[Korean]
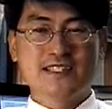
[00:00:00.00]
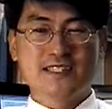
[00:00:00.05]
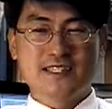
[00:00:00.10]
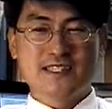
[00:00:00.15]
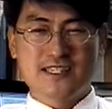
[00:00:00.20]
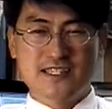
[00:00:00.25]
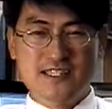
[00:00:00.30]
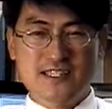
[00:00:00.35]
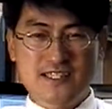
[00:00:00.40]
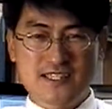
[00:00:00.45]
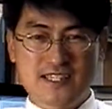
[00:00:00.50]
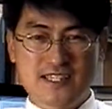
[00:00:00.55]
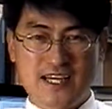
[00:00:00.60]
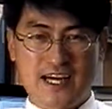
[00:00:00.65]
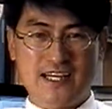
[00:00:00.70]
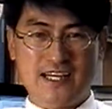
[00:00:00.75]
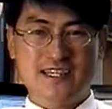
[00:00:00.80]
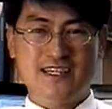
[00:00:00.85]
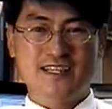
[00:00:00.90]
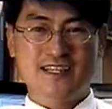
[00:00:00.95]

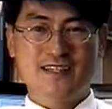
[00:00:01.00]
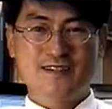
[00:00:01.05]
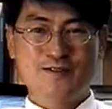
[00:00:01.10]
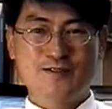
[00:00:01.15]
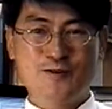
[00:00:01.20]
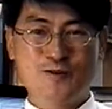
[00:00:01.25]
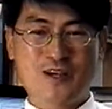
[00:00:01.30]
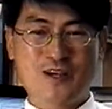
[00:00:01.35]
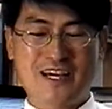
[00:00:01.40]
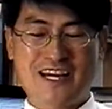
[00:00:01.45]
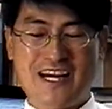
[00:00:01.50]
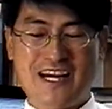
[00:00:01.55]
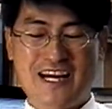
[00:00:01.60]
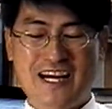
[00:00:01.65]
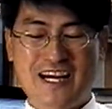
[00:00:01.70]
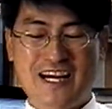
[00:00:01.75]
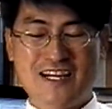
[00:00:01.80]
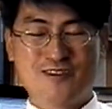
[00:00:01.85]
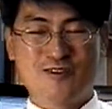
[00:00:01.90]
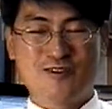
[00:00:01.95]
진지한
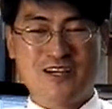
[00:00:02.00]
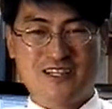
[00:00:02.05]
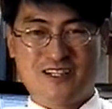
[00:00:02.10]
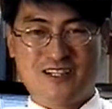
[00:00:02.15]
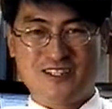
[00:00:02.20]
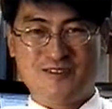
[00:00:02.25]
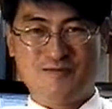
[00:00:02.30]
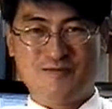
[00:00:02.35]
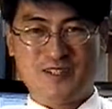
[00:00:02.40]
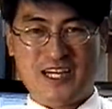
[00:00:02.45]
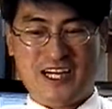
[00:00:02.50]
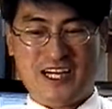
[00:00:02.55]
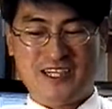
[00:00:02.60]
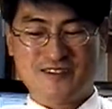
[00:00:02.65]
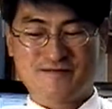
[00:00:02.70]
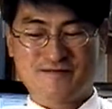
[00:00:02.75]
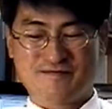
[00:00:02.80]
소개가 될 것입니다.